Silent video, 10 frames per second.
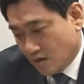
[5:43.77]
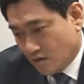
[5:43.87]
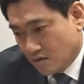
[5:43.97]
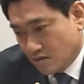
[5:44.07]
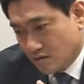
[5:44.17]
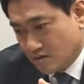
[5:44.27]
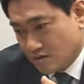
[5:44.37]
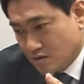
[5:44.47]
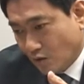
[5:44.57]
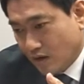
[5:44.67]
그
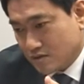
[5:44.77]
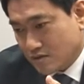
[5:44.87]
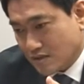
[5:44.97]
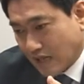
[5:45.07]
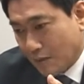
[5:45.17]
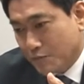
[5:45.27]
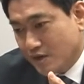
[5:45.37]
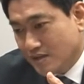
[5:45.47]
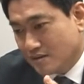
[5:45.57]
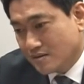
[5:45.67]
정강정책에
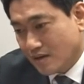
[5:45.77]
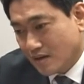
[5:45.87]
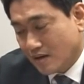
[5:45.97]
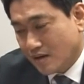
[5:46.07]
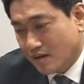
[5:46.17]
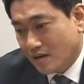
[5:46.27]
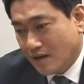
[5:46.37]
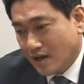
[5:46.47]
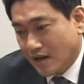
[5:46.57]
담겨있는데 음.